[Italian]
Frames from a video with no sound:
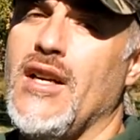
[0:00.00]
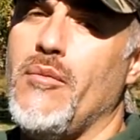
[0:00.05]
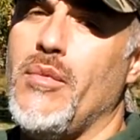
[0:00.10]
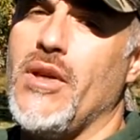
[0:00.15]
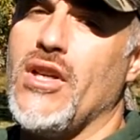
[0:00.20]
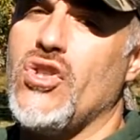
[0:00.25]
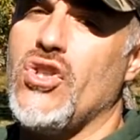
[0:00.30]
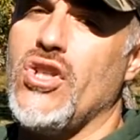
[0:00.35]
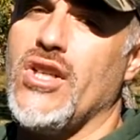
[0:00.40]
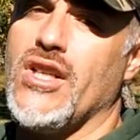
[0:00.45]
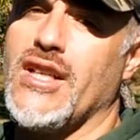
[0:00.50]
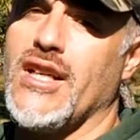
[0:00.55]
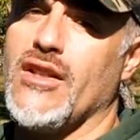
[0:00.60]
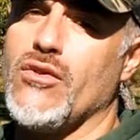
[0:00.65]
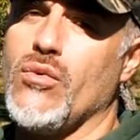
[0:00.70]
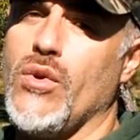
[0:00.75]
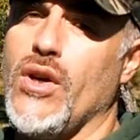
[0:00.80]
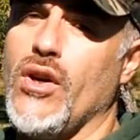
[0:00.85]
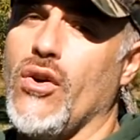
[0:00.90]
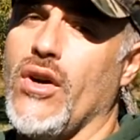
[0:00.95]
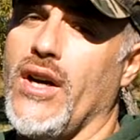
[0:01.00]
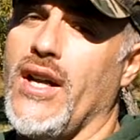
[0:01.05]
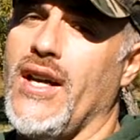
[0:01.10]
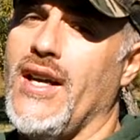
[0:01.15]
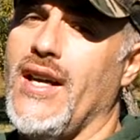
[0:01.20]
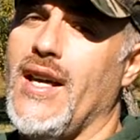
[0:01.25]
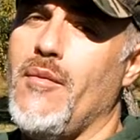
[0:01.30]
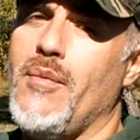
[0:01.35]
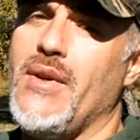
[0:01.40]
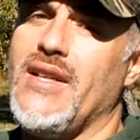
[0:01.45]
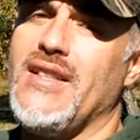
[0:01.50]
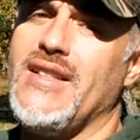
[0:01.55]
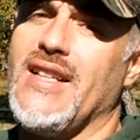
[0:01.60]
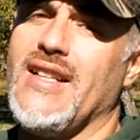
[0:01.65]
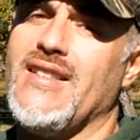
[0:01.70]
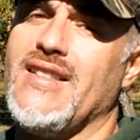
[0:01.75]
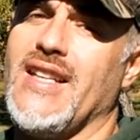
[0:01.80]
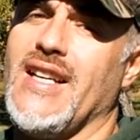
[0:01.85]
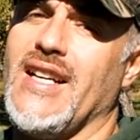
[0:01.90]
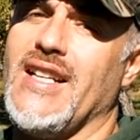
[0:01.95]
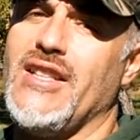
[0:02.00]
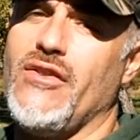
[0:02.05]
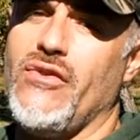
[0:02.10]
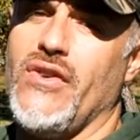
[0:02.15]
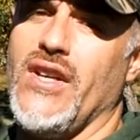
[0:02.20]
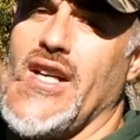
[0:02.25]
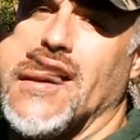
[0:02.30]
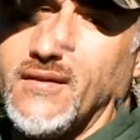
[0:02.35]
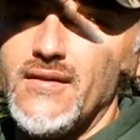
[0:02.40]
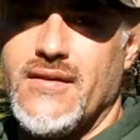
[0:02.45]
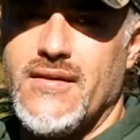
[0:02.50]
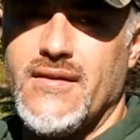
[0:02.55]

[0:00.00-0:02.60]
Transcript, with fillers: per circa 2 ore e per 3 serie di fila.